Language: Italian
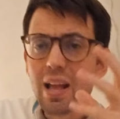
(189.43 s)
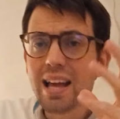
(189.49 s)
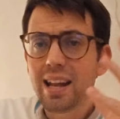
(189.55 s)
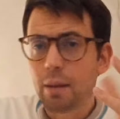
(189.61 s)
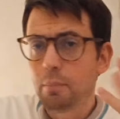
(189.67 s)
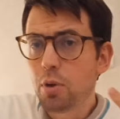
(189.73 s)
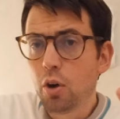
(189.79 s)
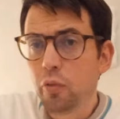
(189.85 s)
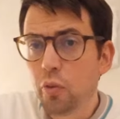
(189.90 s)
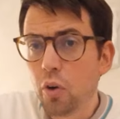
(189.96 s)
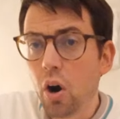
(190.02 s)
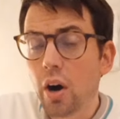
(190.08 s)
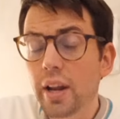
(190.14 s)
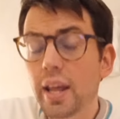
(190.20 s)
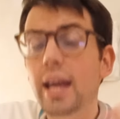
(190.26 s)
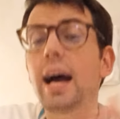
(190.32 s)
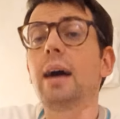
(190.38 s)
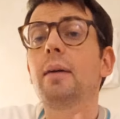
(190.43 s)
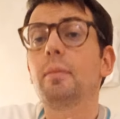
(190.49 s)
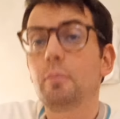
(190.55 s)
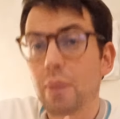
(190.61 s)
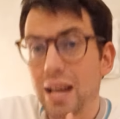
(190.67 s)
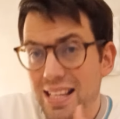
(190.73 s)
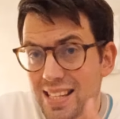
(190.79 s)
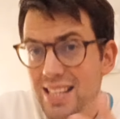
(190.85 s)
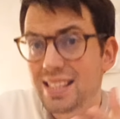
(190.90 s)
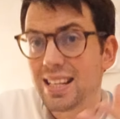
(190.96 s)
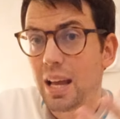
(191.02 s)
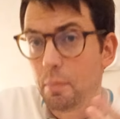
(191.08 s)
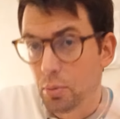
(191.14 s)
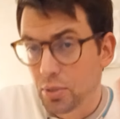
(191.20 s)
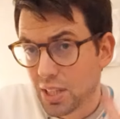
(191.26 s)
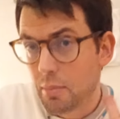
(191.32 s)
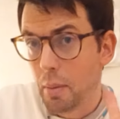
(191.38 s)
Rabiot fuori, ma senza
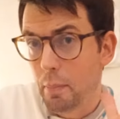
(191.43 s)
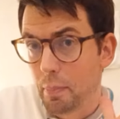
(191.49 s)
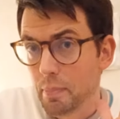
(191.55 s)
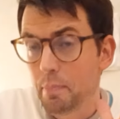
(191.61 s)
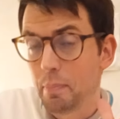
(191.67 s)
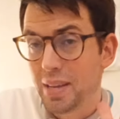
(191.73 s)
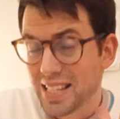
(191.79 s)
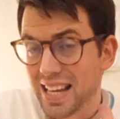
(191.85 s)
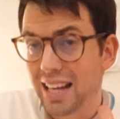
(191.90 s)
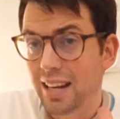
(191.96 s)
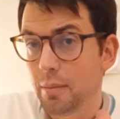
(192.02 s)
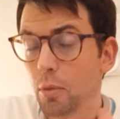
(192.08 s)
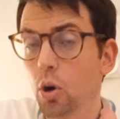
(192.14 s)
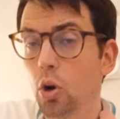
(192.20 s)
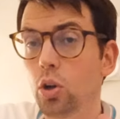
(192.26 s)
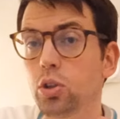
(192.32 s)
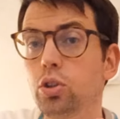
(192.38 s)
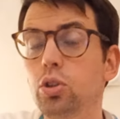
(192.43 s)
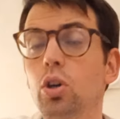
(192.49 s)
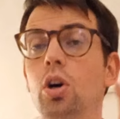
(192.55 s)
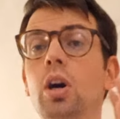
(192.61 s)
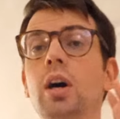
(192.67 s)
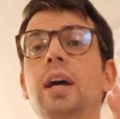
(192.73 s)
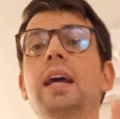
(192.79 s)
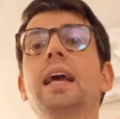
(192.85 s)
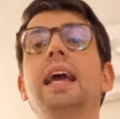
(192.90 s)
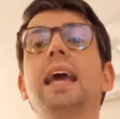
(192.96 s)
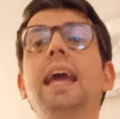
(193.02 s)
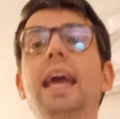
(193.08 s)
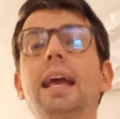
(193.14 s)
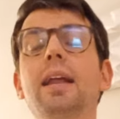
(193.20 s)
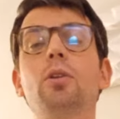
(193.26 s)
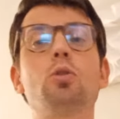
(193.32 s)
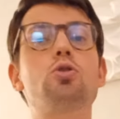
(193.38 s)
che potrebbe pesare molto
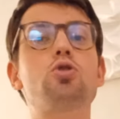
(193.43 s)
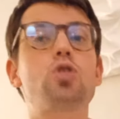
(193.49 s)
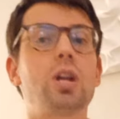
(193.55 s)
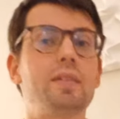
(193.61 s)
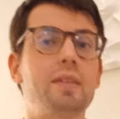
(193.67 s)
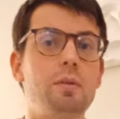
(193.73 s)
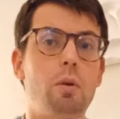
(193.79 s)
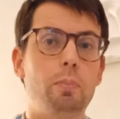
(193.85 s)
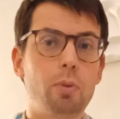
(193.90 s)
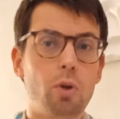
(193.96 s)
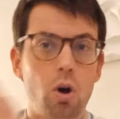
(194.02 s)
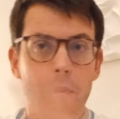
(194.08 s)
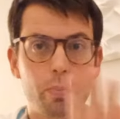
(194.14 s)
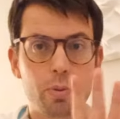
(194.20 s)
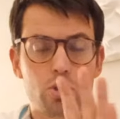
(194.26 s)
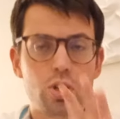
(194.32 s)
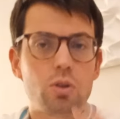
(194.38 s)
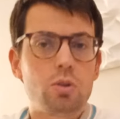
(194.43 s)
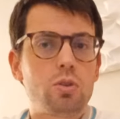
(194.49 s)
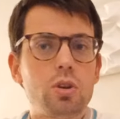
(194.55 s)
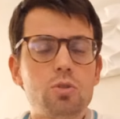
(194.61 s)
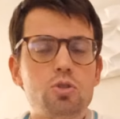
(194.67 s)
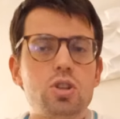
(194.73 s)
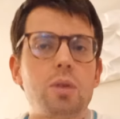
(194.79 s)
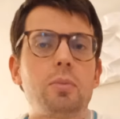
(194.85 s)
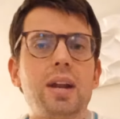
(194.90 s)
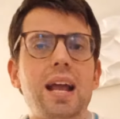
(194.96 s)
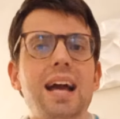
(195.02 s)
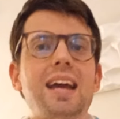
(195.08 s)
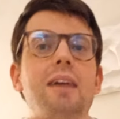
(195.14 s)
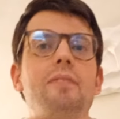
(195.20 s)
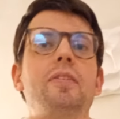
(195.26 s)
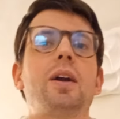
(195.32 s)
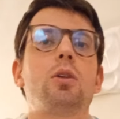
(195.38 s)
e non ce l'avremo proprio, cioè non riusciremo
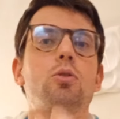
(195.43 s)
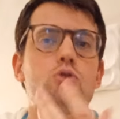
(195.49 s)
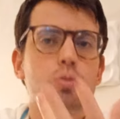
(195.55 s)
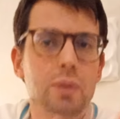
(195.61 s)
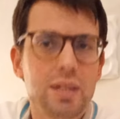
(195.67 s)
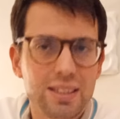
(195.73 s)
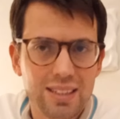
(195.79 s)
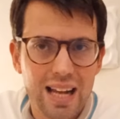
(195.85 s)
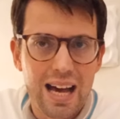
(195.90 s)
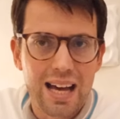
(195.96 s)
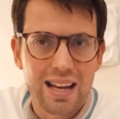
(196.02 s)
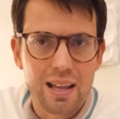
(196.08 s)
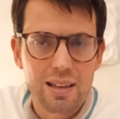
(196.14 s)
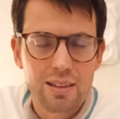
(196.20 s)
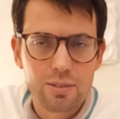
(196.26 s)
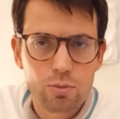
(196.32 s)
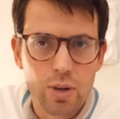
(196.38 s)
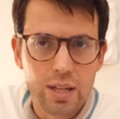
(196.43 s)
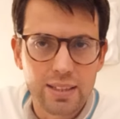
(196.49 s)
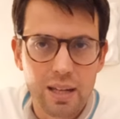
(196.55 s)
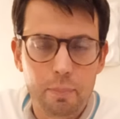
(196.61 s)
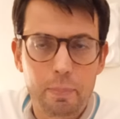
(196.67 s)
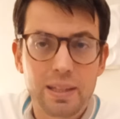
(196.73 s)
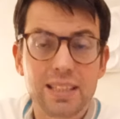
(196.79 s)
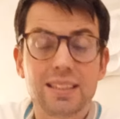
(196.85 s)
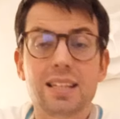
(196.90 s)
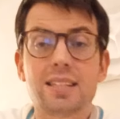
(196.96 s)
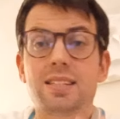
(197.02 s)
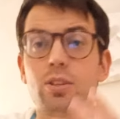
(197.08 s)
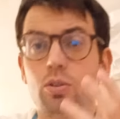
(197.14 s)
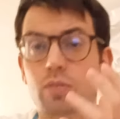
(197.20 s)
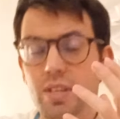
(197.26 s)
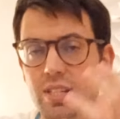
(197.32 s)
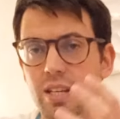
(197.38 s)
neanche a farlo subentrare durante la partita
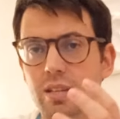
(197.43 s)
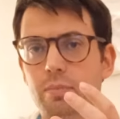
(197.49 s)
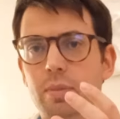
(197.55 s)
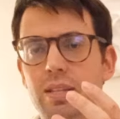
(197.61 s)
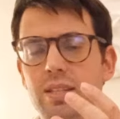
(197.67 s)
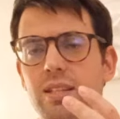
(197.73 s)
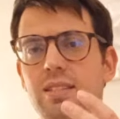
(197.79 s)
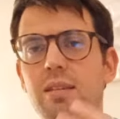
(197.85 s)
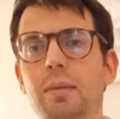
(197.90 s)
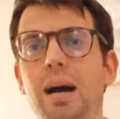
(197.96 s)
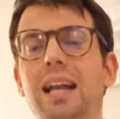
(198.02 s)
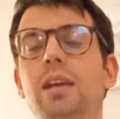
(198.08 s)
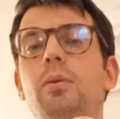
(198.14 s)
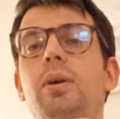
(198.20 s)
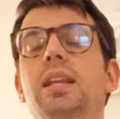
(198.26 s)
se dovesse mettersi male.